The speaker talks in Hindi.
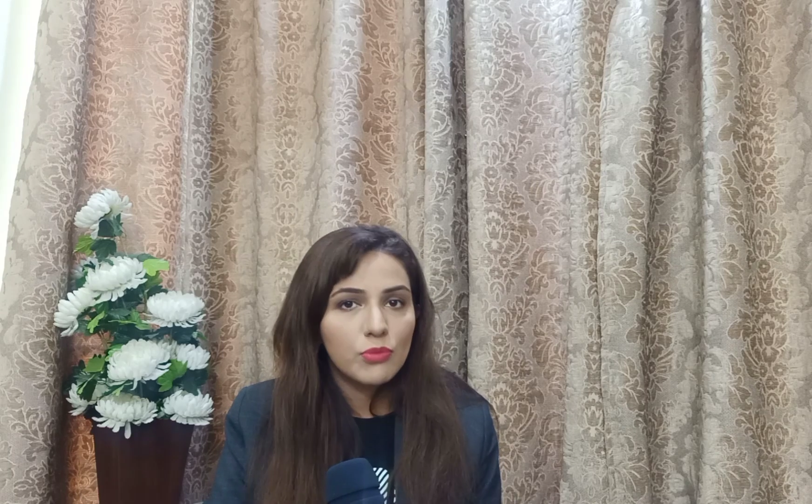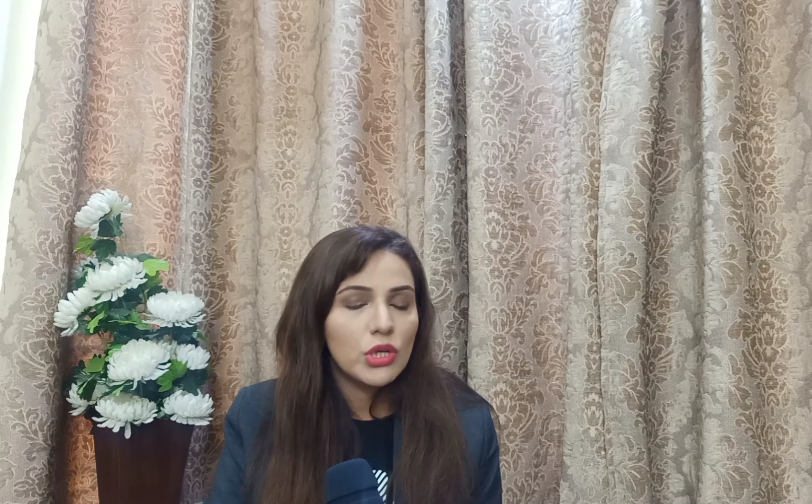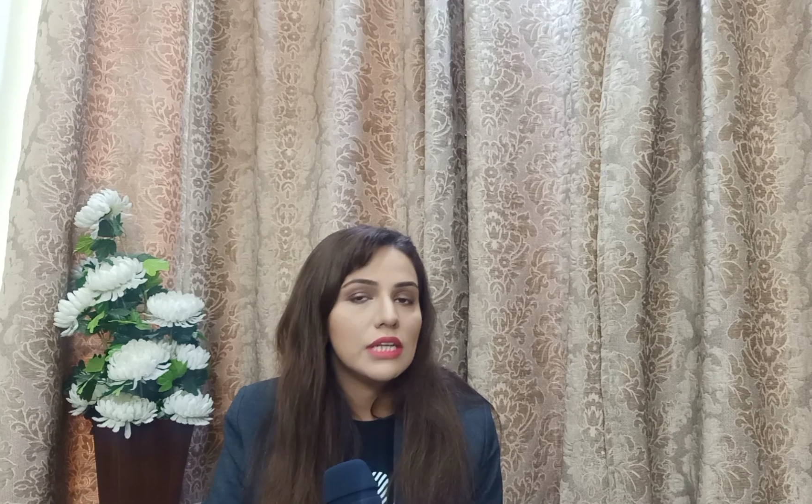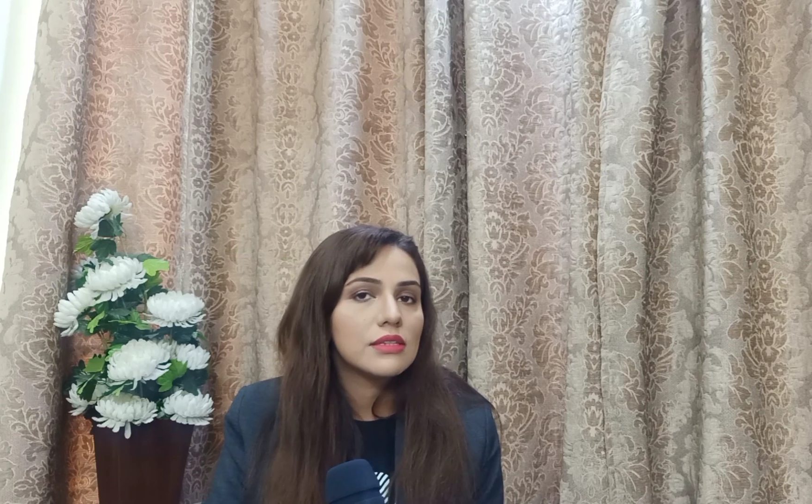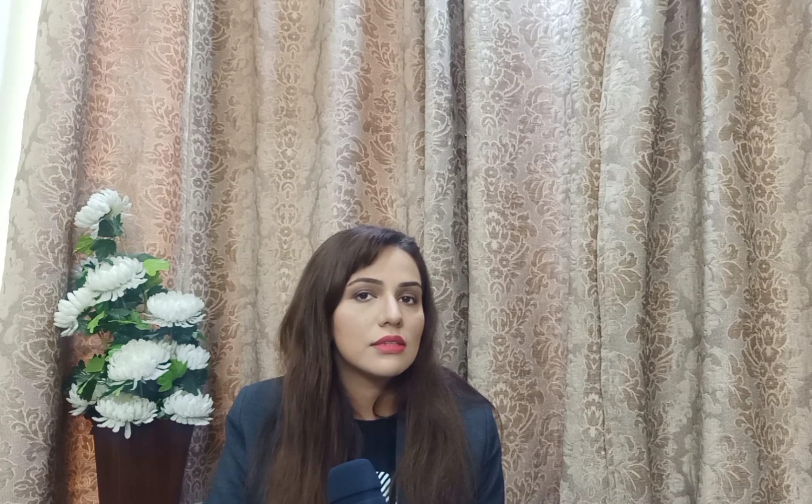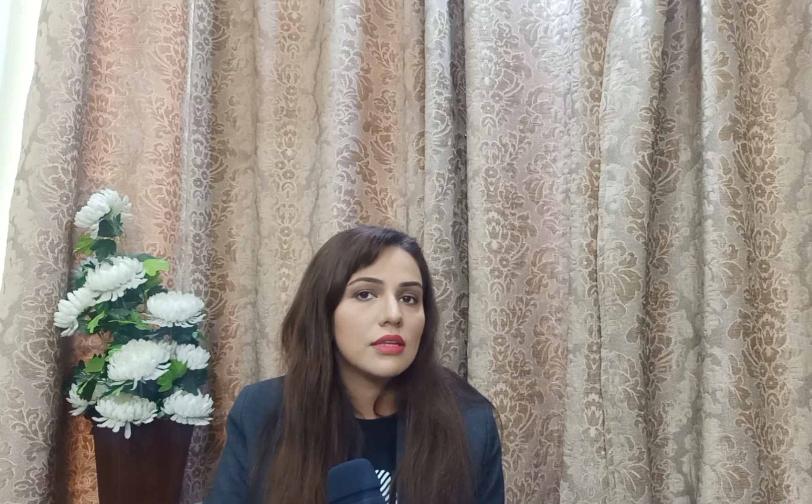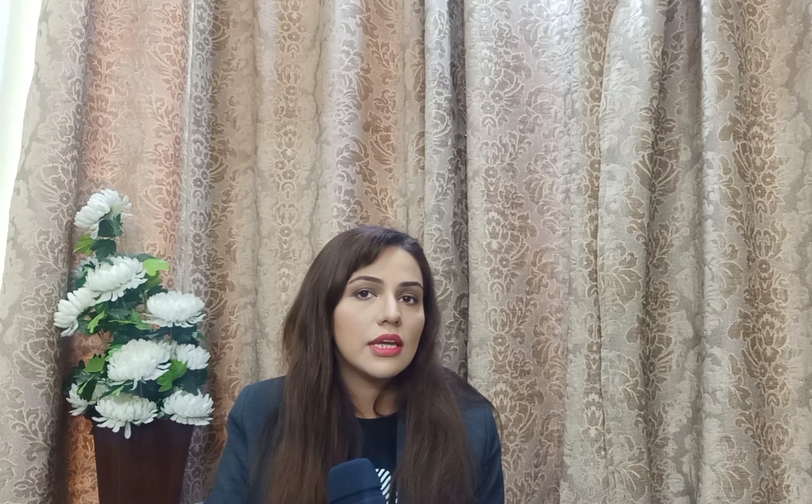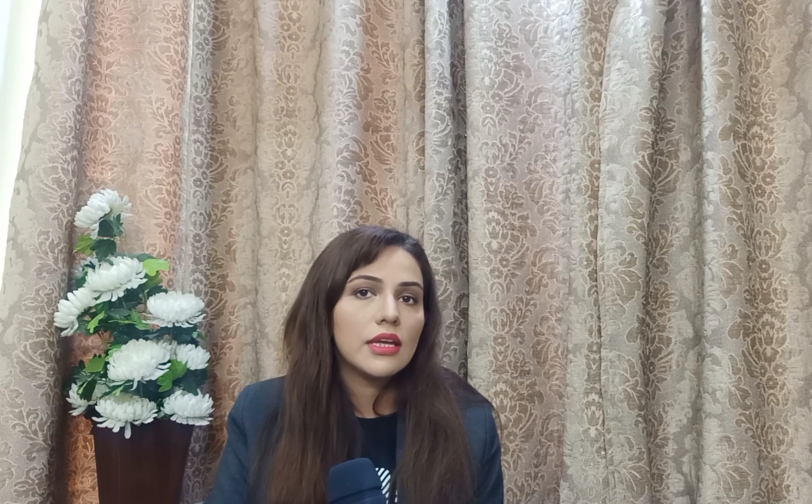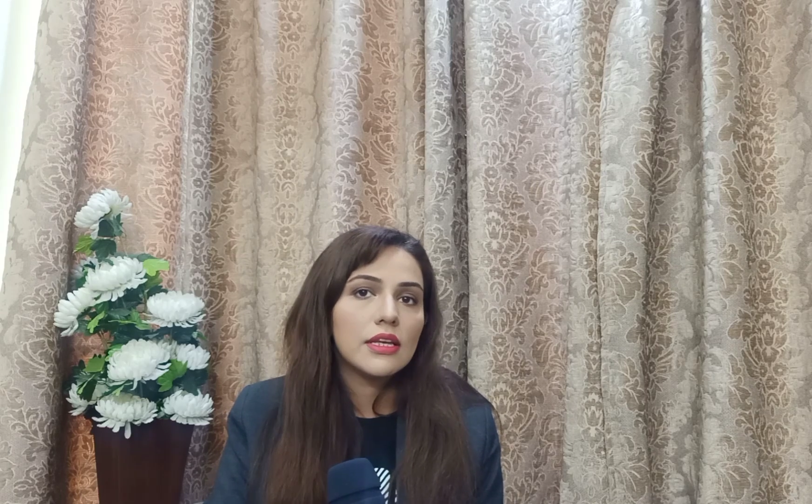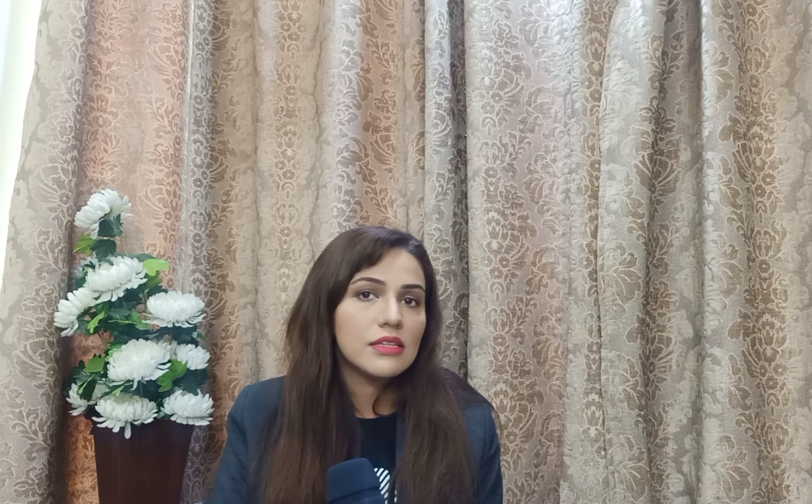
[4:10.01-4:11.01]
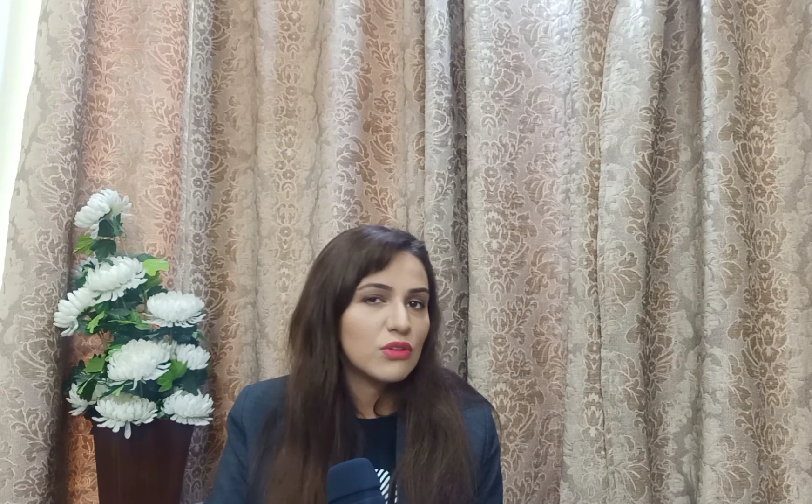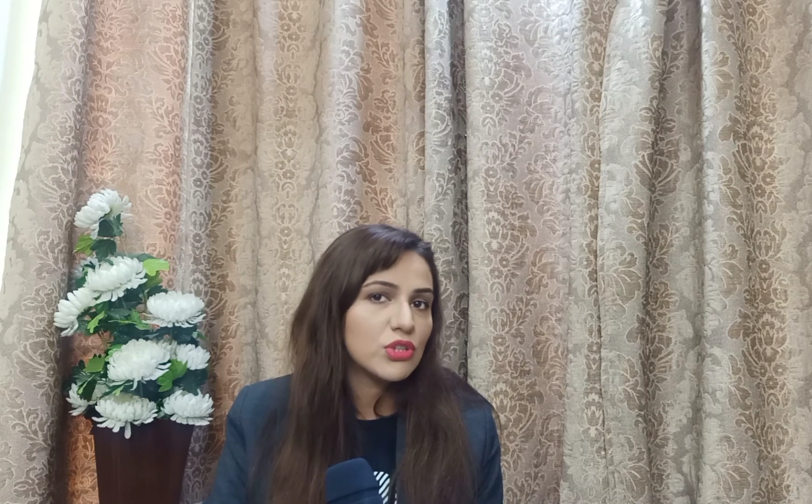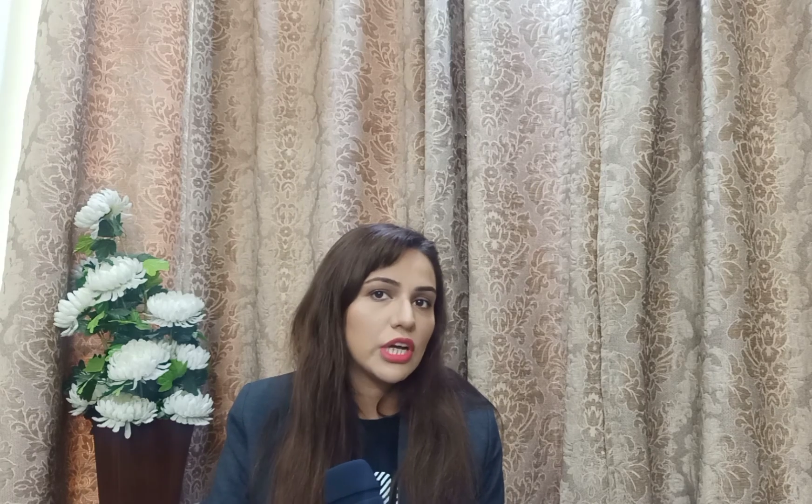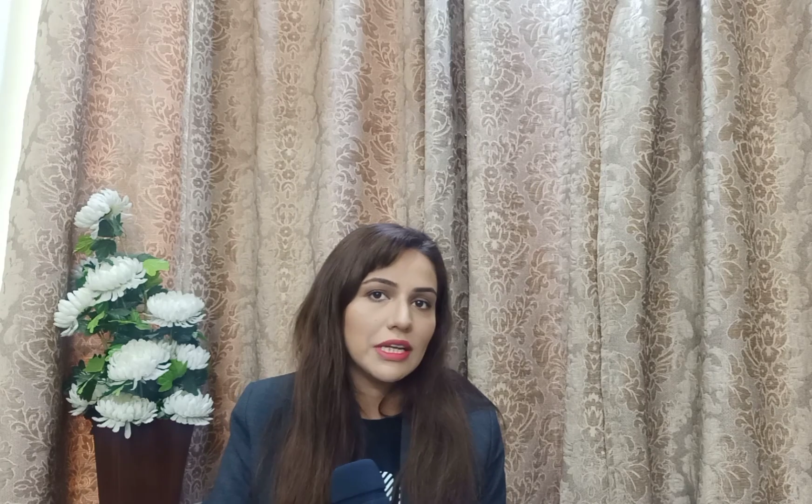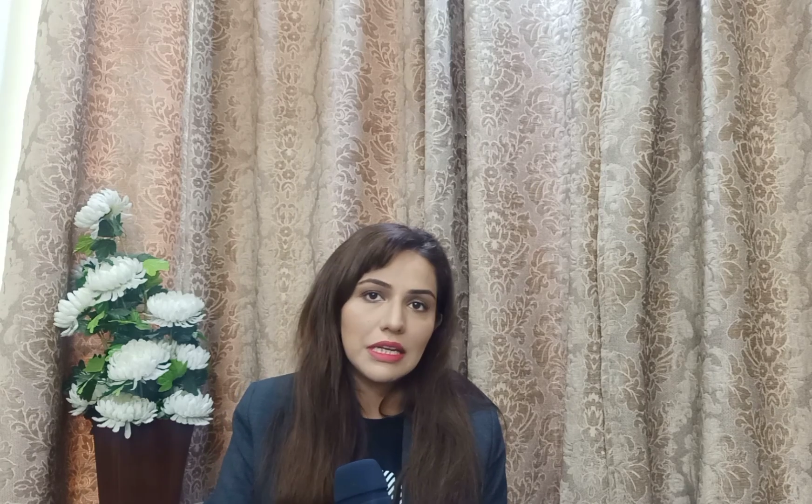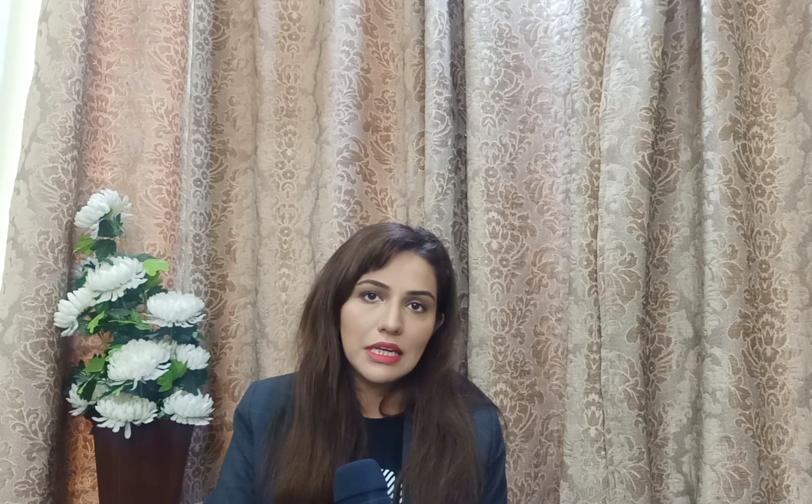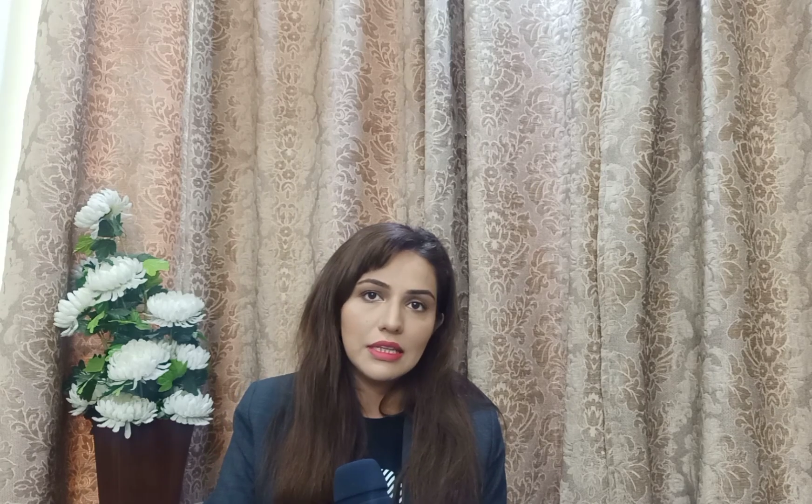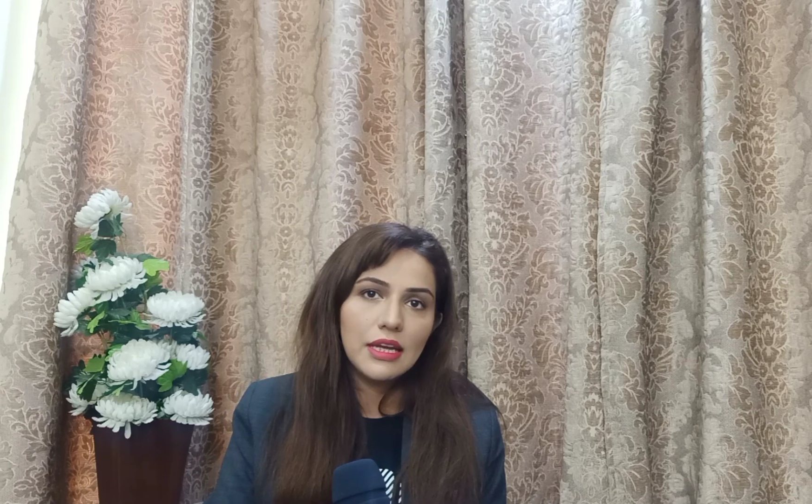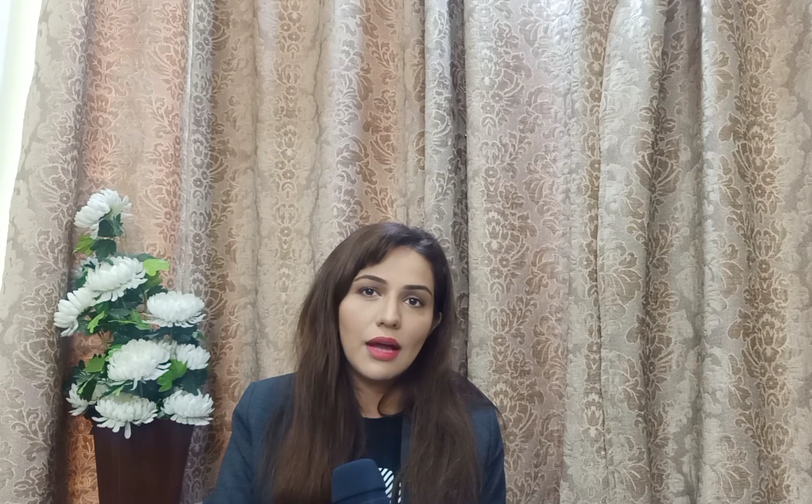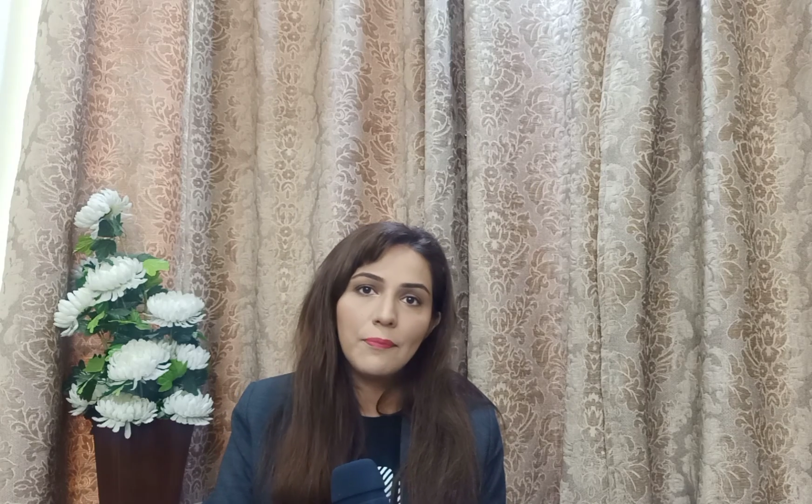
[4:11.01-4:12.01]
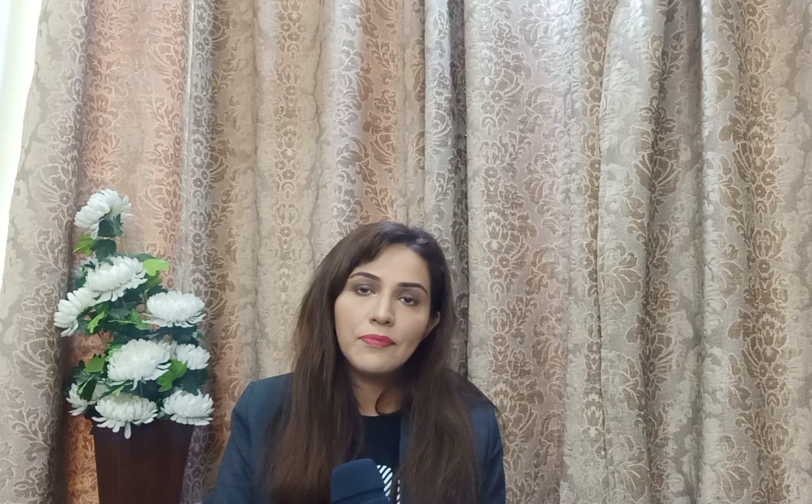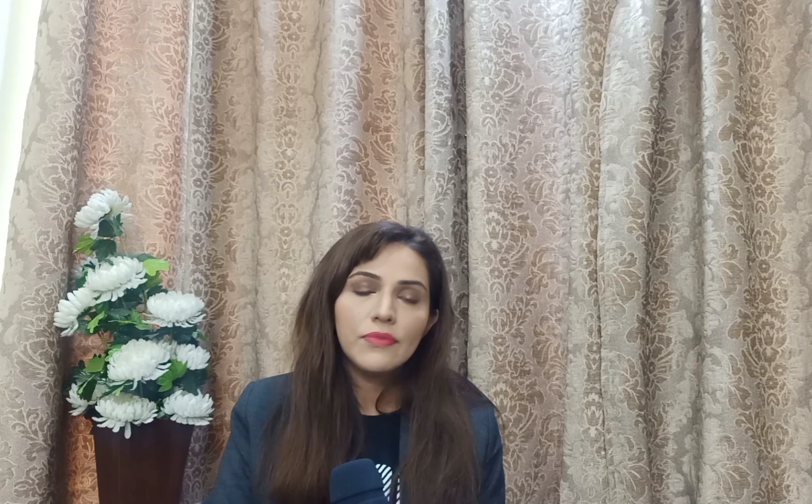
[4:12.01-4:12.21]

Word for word: पुलिस ने किसी को जाने नहीं दिया